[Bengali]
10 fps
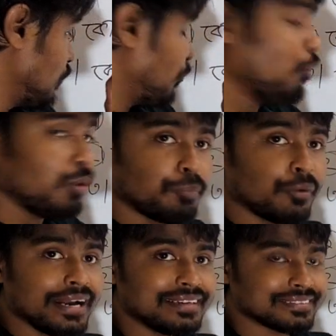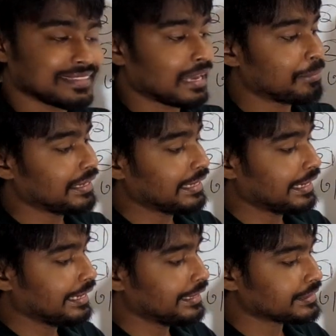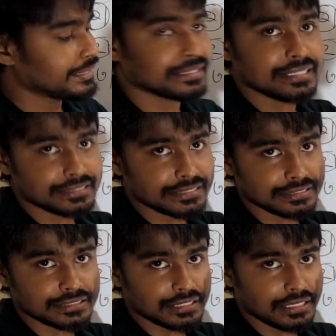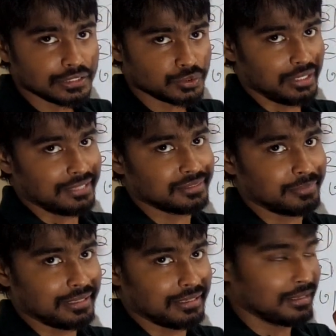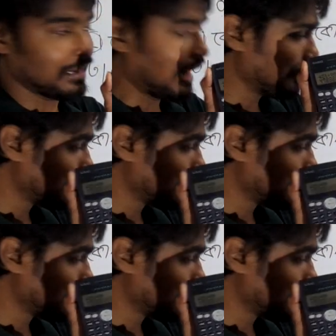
ফোর পয়েন্ট সেভেন এইট এইট এইট এইট চলে আসছে মান আমি